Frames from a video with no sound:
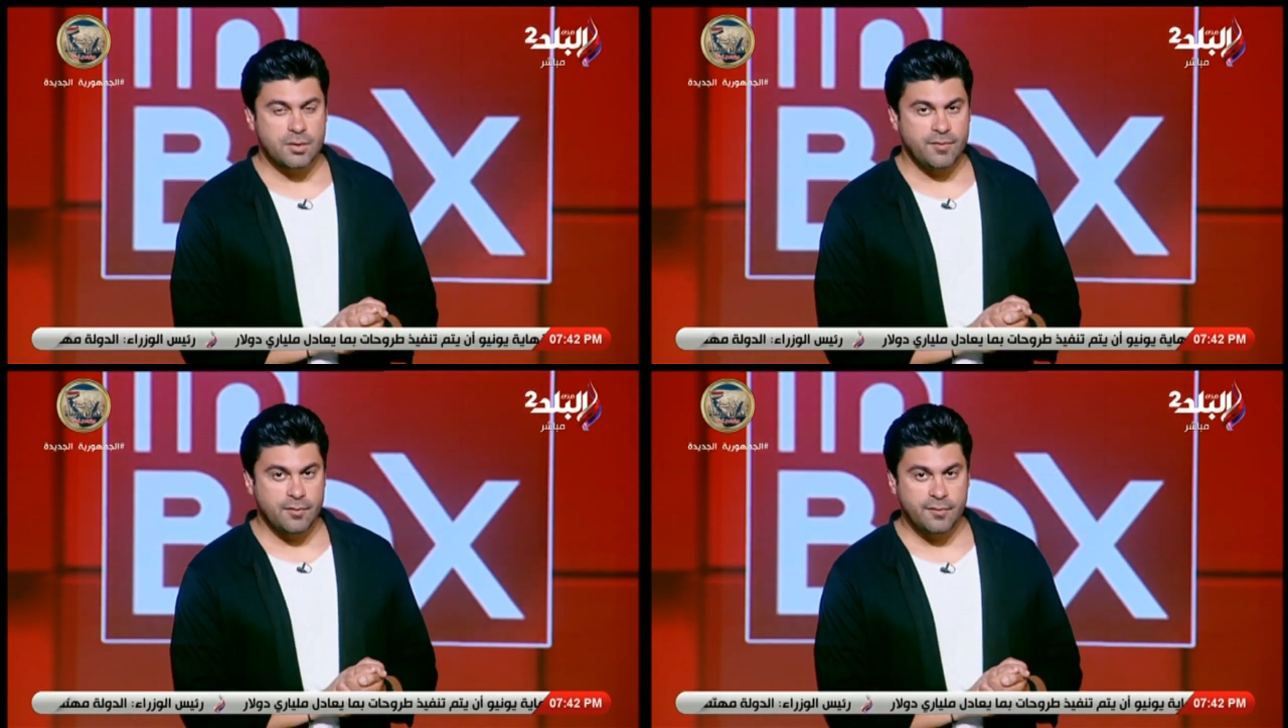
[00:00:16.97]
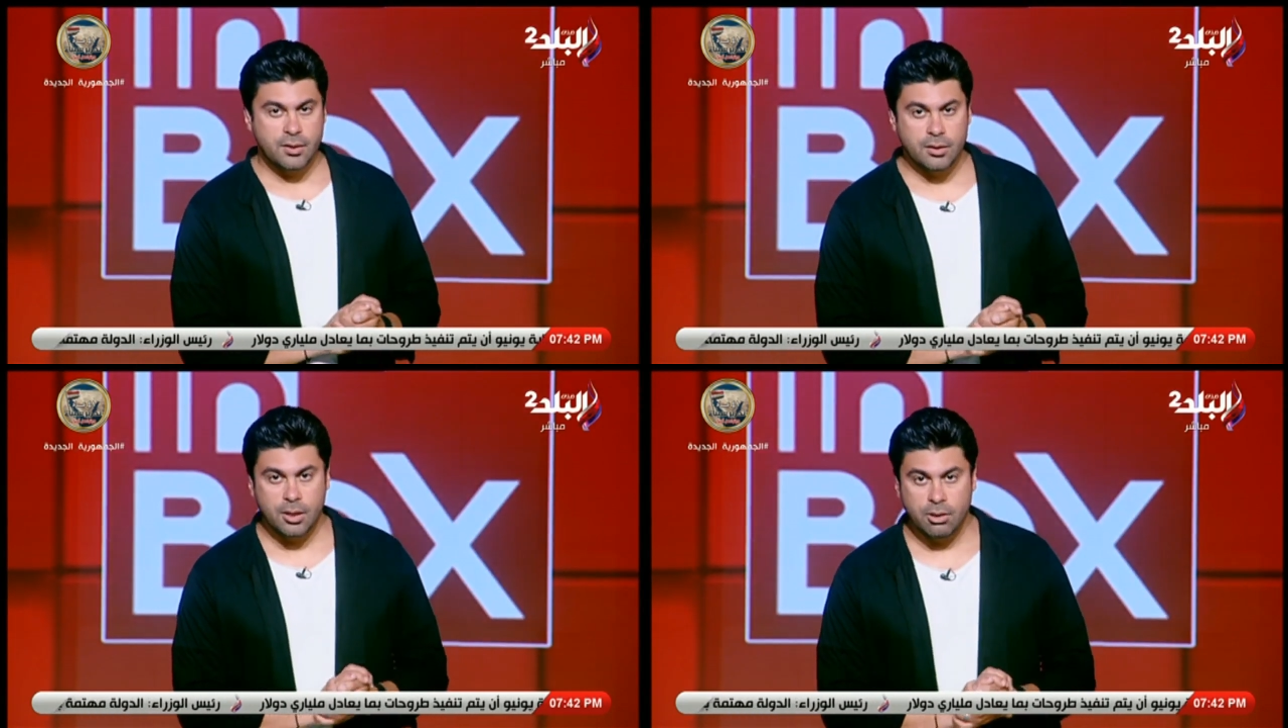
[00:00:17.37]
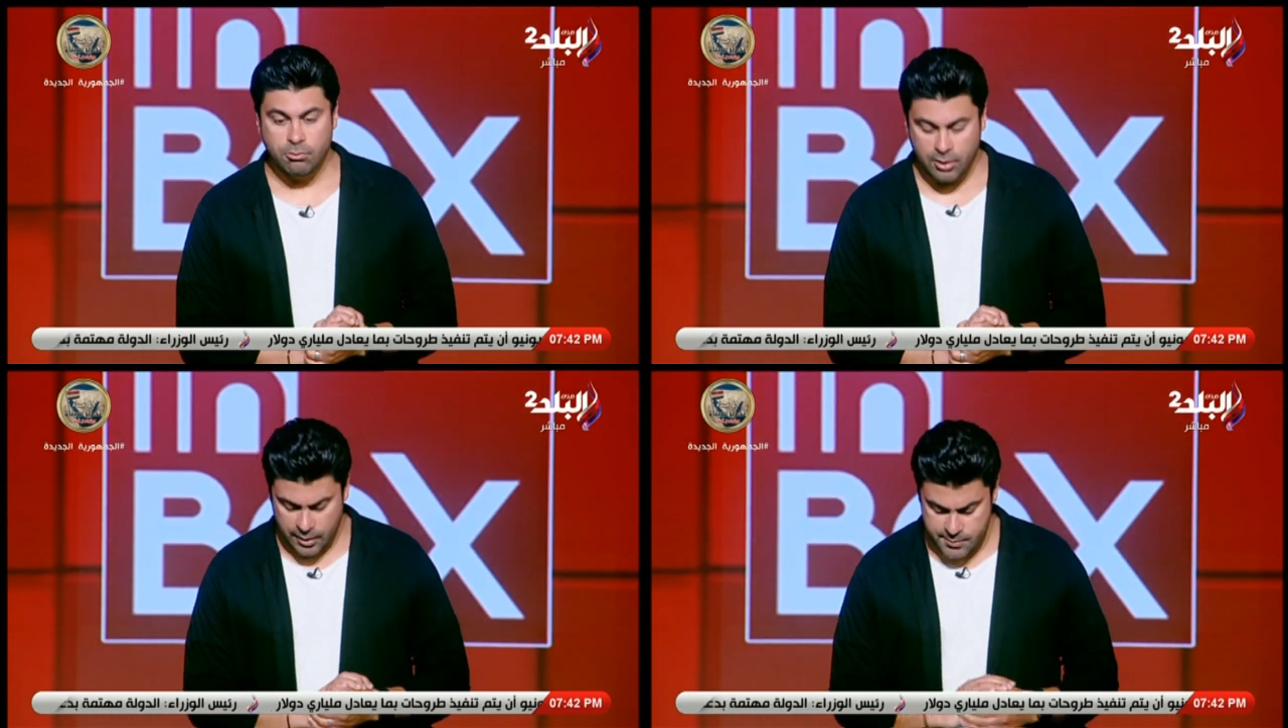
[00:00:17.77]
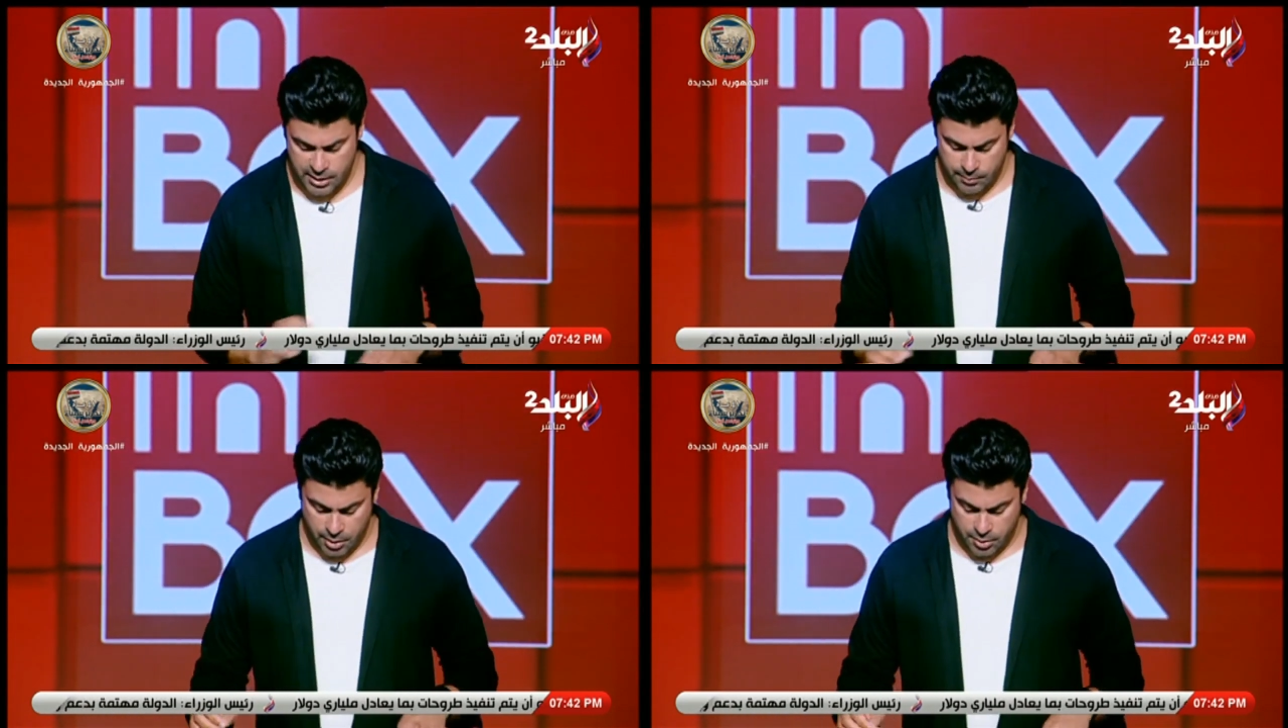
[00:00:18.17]
في
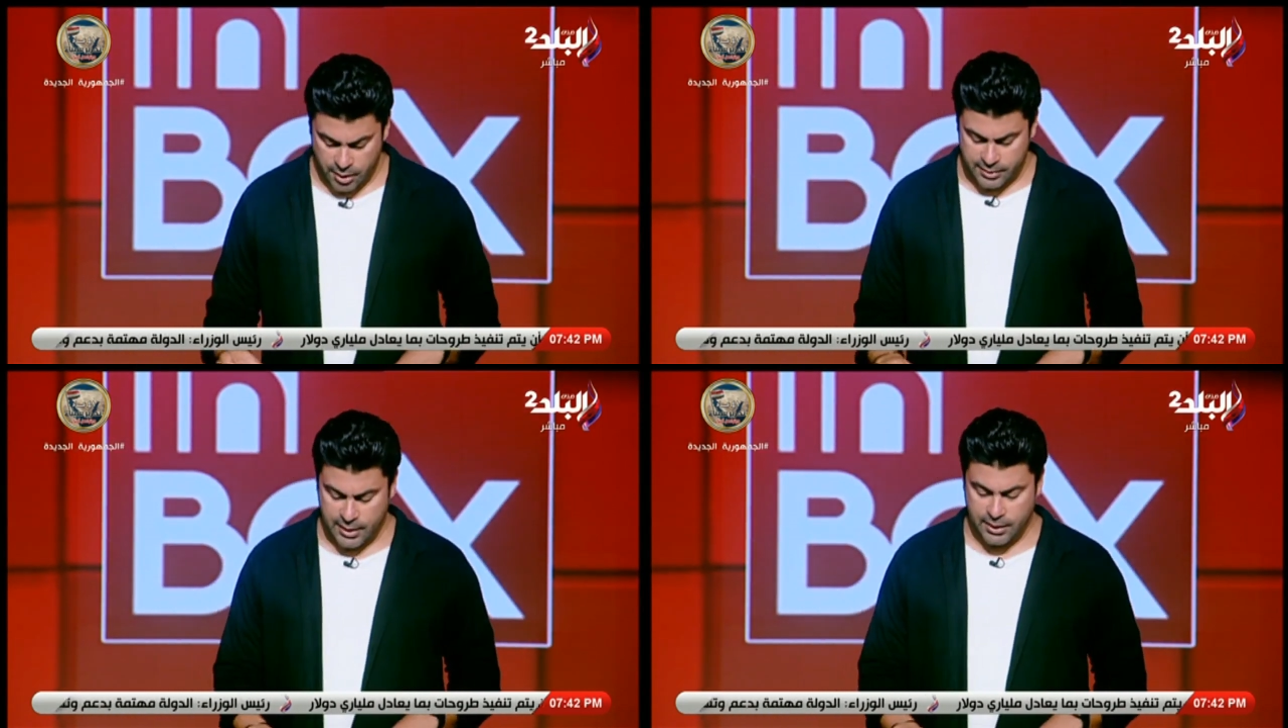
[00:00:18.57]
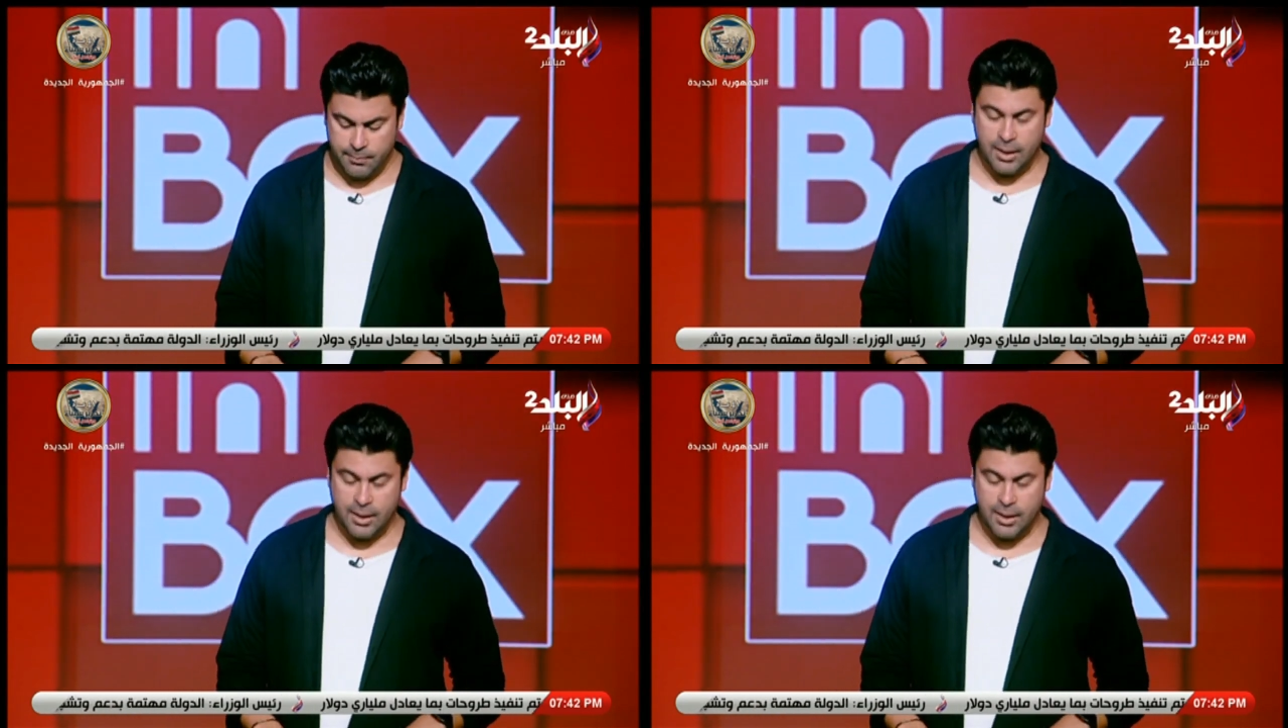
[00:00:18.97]
2005 على ما اعتقد يعني